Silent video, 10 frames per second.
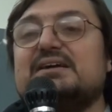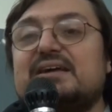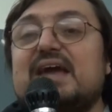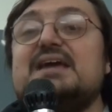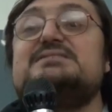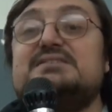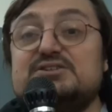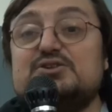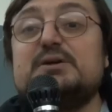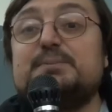che i
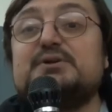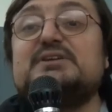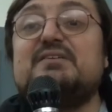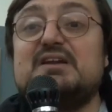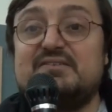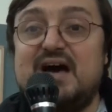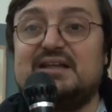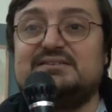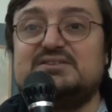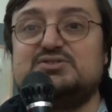signori portavano
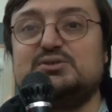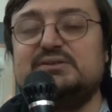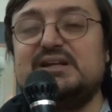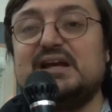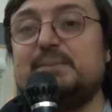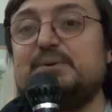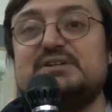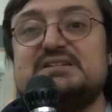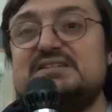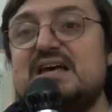avanti sul dire che
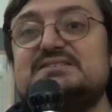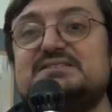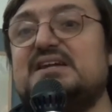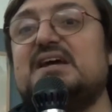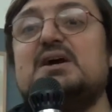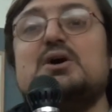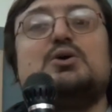potesse essere